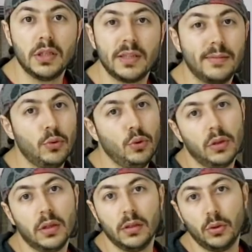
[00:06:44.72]
cismin
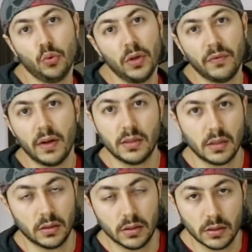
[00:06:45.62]
uyguladığı kuvvet
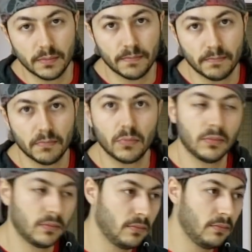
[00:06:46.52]
fazladır
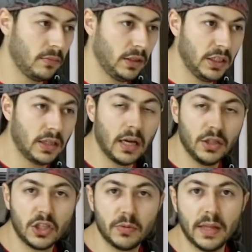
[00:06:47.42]
iki
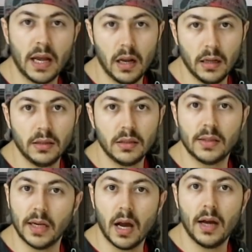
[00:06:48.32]
tane cismi
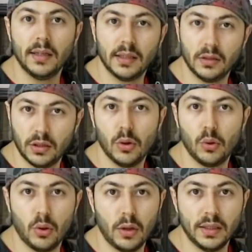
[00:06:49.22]
değerlendirirsek aynı
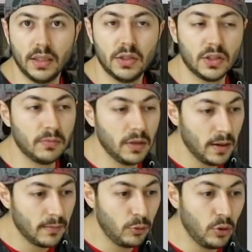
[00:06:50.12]
kiloda olan iki cismi
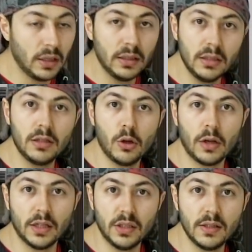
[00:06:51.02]
bundan hızlı
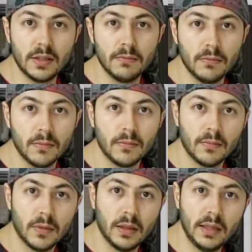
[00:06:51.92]
olan cisim
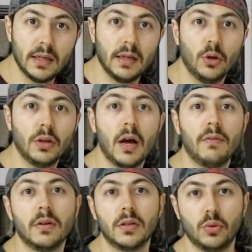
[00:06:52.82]
e, diğerine göre daha
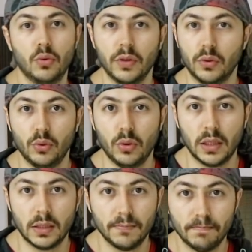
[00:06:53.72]
fazla kuvvet
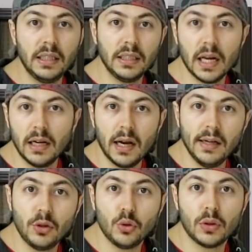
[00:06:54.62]
uygular. Yine iki tane
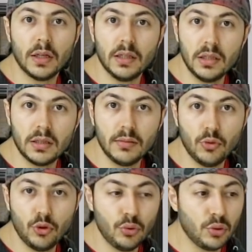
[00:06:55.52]
aynı kütlede
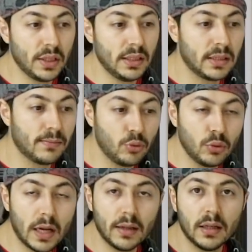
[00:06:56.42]
cisim düşünürseniz
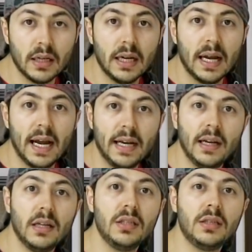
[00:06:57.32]
bundan
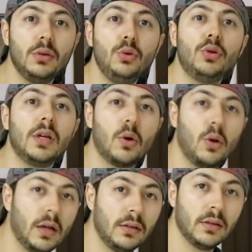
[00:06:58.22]
enerjisi yüksek
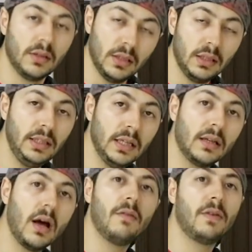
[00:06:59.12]
olan
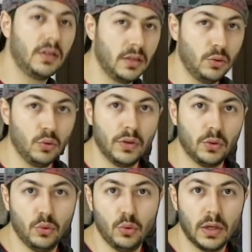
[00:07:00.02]
yine daha fazla
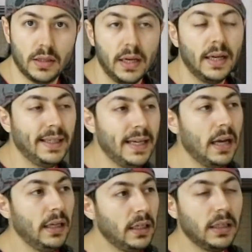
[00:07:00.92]
kuvvet uygular.
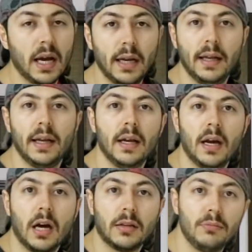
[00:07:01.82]
Yani iki tane
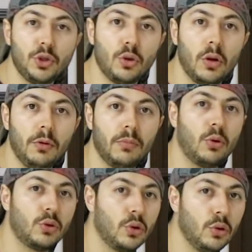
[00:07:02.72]
60 kilo bir
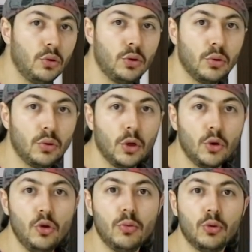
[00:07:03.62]
boksör düşünün.
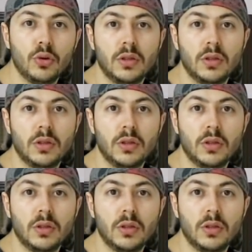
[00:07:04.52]
Yumruğu